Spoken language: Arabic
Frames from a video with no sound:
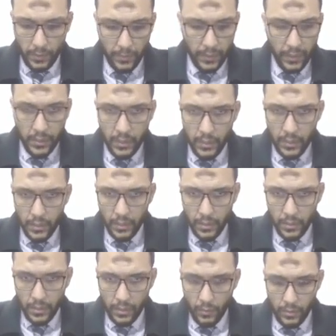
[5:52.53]
طبعا
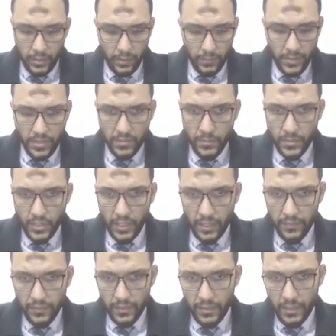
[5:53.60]
آه، لو انت مش مش
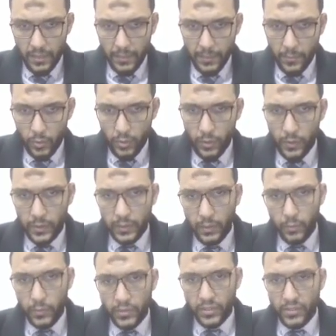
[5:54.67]
عارف اللي انا بعمله
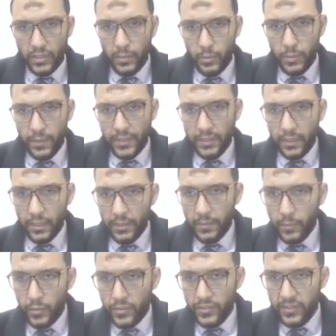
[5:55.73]
دوت او مستصعبه يبقى
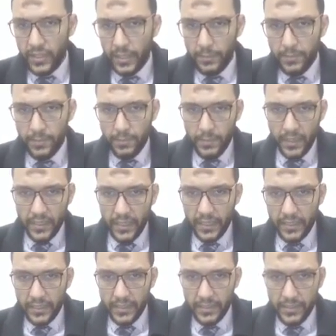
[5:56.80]
انت بوتستراب
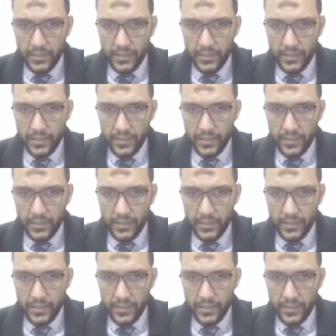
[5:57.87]
محتاج